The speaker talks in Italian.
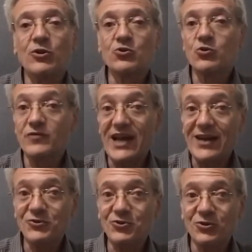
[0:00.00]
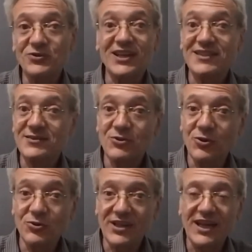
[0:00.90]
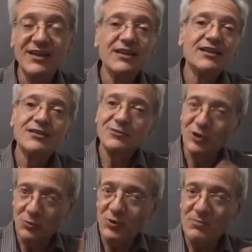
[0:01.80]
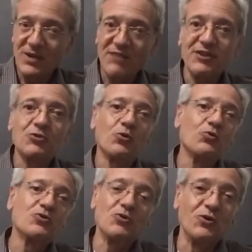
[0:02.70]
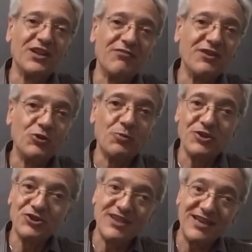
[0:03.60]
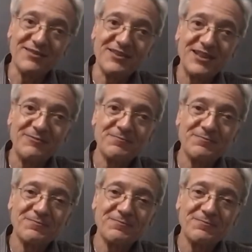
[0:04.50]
il nostro viaggio nella storia dopo la breve introduzione del video precedente.